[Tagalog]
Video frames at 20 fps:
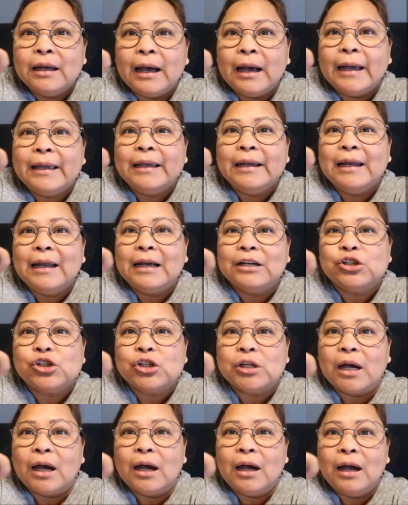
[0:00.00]
Ayun lang
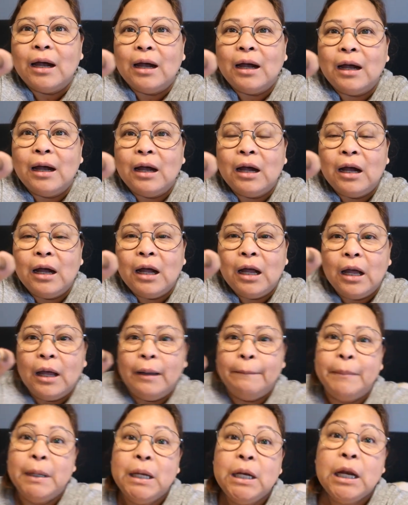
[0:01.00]
siya.
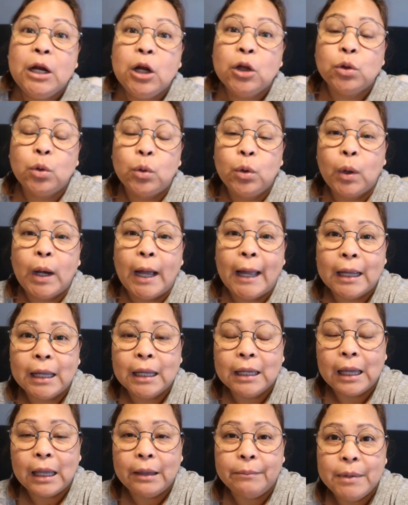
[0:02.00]
Binili to ng aking
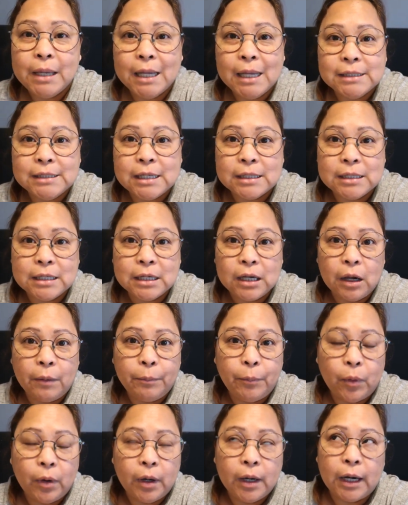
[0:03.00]
kaibigan sa
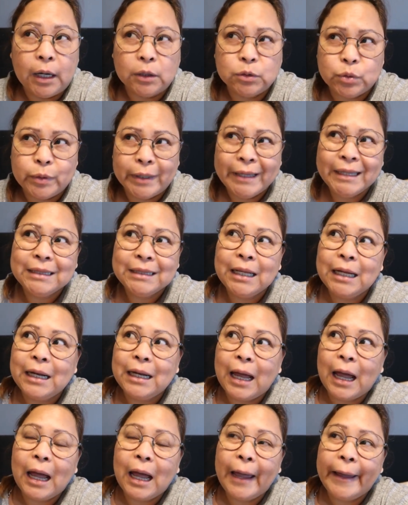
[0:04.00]
Singapore ng
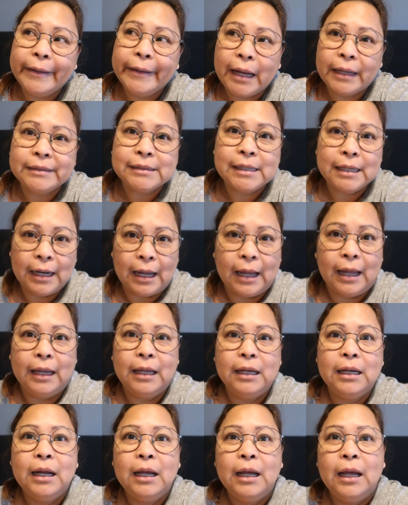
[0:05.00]

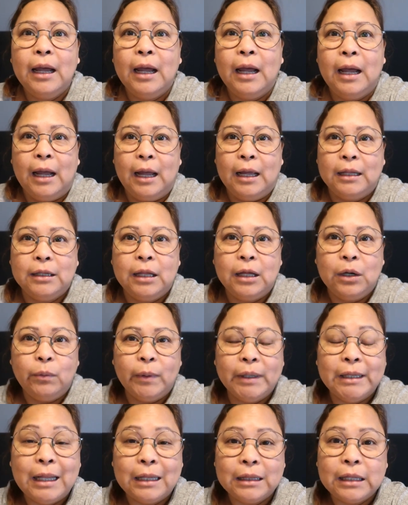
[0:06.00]
29.99 and then
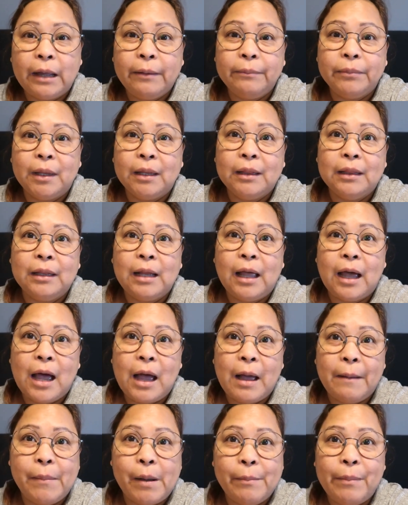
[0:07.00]
when the time
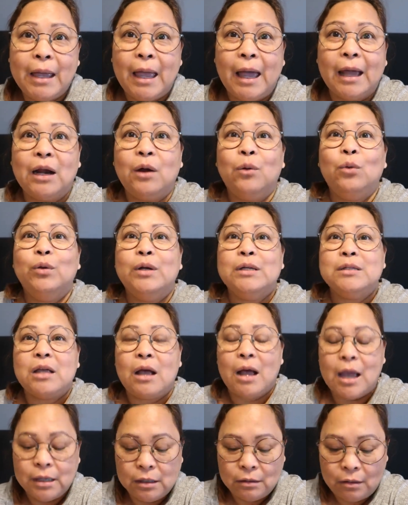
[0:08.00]
na babayaran ko na sa
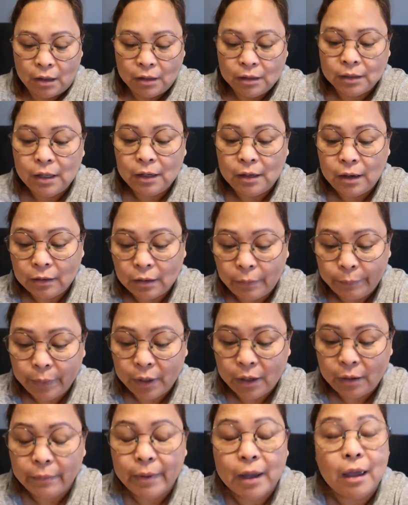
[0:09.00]
kanya, hindi na niya
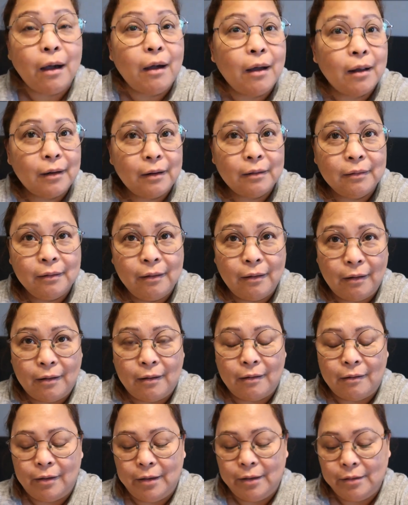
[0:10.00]
pinabayaran
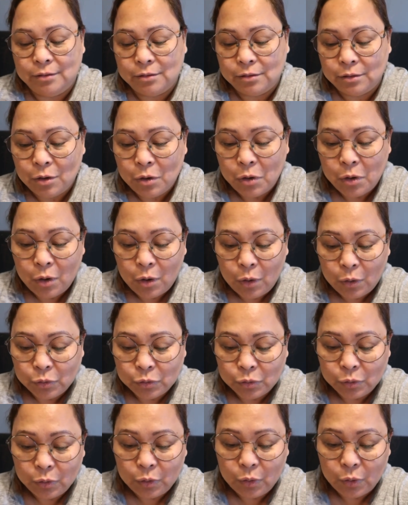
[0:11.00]
guys.
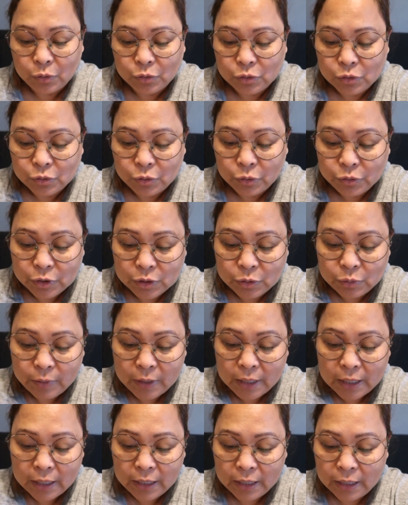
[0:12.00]
So yun, so
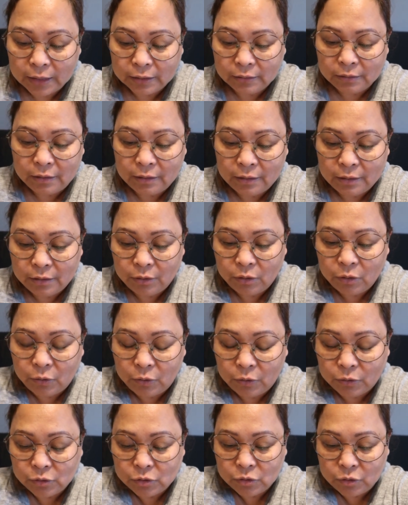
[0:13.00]
sweet.
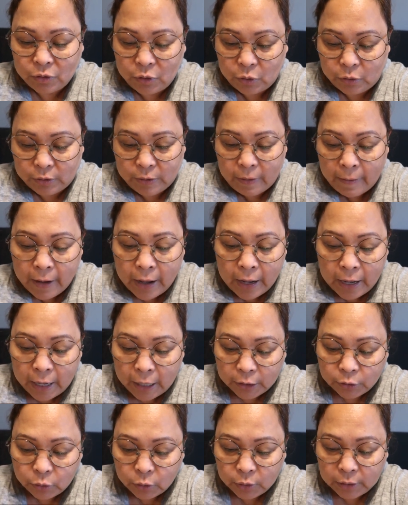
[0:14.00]
Yun, so yun.
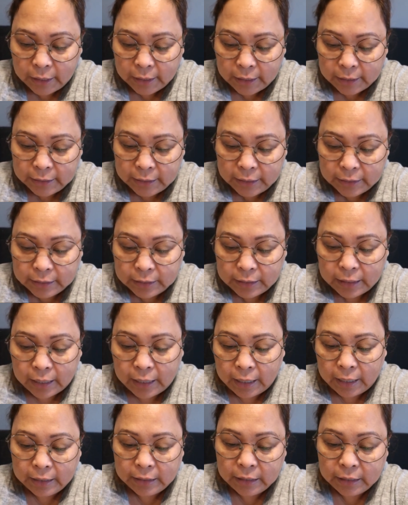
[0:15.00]
Ito yung lalagyan
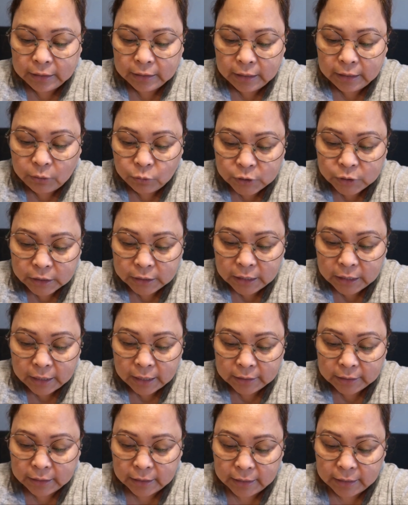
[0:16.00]
niya, and hindi ko siya
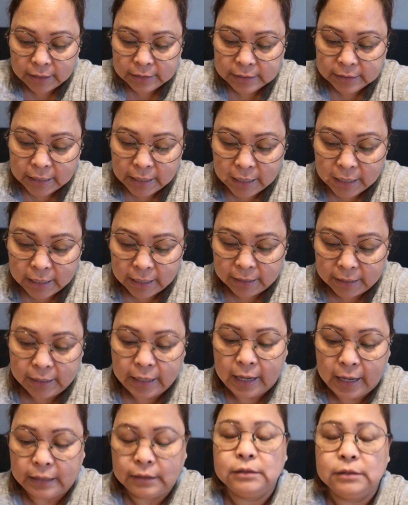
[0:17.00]
tinatanggal sa
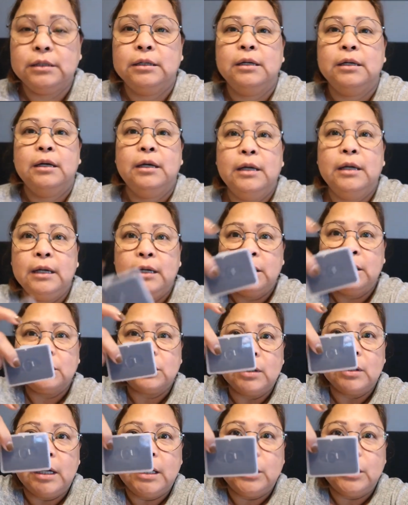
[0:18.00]
lalagyan. So
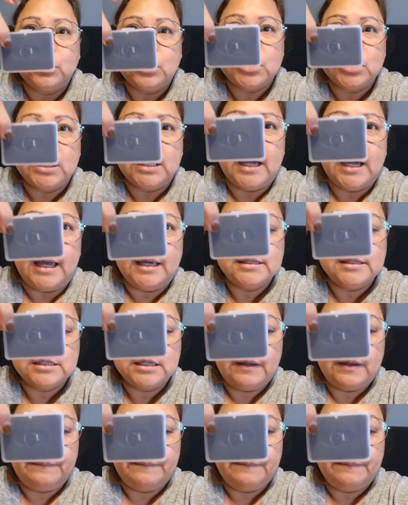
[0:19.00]
ganito siya guys.